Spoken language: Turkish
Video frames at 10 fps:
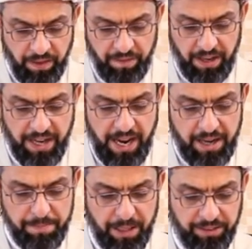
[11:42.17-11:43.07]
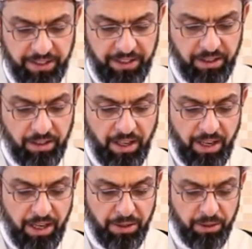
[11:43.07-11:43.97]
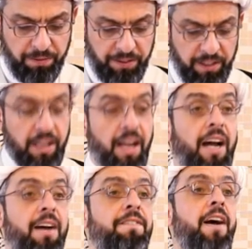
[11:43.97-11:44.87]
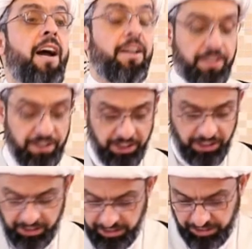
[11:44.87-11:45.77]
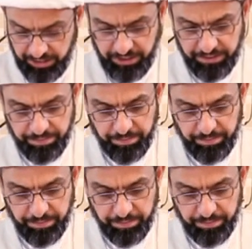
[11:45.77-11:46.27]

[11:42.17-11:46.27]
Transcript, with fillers: ve na'metin kanu fiha fakihin